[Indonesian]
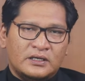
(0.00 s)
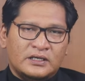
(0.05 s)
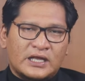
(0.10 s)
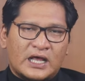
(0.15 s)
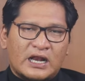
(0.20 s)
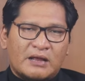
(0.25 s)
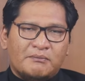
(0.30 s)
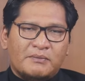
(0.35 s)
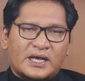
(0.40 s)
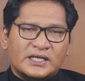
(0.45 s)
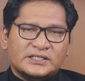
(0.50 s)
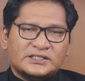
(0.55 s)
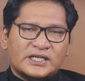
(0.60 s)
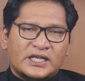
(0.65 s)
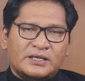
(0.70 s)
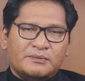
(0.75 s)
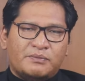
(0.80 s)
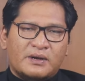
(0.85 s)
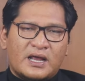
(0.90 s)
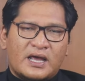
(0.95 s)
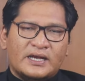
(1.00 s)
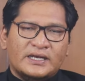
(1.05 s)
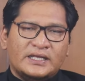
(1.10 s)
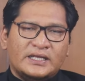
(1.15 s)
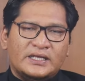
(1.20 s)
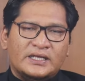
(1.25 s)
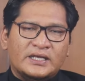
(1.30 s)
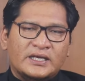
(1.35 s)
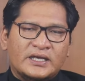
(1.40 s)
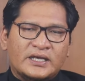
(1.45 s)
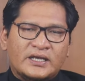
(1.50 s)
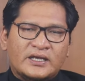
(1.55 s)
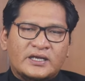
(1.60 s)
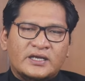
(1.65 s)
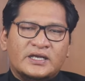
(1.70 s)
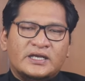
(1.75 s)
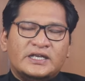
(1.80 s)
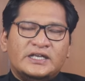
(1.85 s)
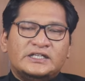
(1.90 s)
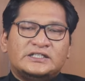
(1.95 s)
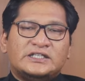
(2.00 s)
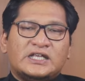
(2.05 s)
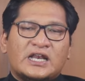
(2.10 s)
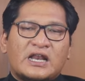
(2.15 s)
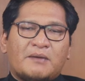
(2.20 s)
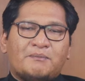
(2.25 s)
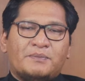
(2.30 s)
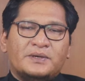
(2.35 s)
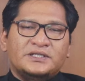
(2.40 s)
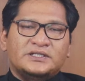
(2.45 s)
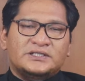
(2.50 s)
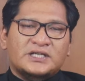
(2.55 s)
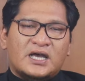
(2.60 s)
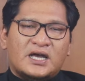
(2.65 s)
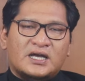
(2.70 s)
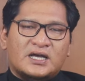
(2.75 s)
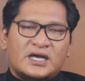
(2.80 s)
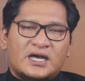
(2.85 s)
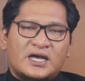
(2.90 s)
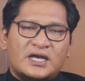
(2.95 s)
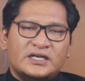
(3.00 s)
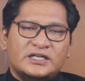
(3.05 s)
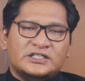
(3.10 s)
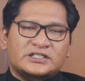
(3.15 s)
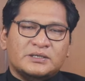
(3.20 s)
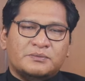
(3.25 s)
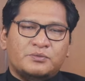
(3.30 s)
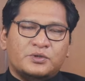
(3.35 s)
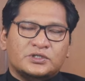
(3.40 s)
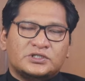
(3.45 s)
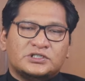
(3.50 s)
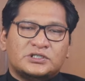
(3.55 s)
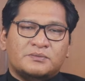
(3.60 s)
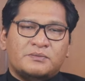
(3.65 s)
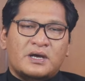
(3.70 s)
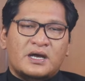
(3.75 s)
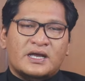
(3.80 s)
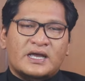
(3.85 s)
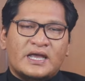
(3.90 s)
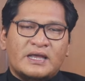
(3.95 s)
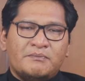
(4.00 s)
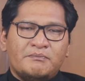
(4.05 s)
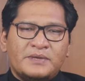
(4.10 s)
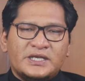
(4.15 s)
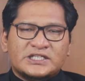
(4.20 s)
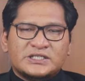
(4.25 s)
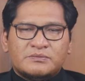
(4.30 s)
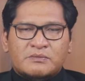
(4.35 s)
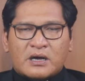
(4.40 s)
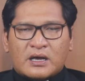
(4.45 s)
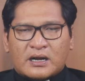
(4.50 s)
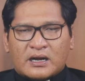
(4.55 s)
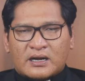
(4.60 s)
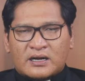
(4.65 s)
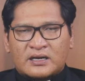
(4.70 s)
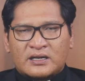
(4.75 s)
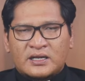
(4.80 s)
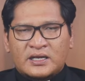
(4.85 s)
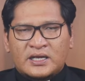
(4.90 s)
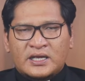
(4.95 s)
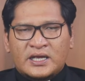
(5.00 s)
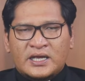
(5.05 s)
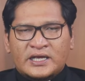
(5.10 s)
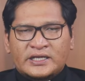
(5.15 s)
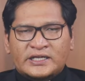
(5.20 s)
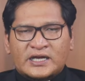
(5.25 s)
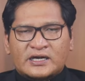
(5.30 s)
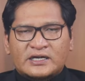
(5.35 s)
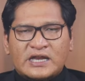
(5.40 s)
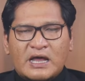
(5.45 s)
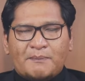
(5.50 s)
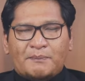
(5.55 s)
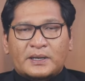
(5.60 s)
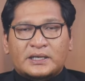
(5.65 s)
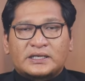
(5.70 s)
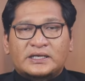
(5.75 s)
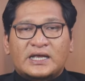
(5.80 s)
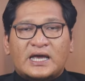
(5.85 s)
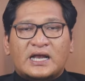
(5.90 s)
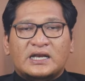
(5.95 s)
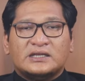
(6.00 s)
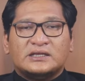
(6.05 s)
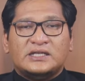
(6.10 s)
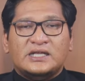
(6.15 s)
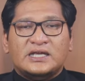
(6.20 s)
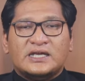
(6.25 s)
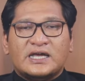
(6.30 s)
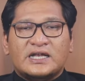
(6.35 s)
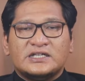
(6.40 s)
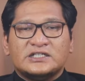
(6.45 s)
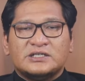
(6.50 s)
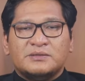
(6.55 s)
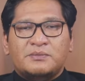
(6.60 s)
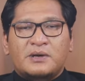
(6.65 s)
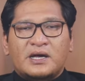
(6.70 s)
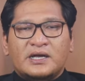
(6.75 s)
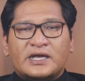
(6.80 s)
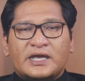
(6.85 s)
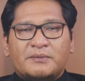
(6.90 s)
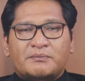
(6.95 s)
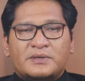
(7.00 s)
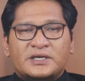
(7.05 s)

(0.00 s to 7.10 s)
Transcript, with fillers: Dalam bahasa Ibrani, istilah penjaga disebut sebagai mismar yang dapat diartikan sebagai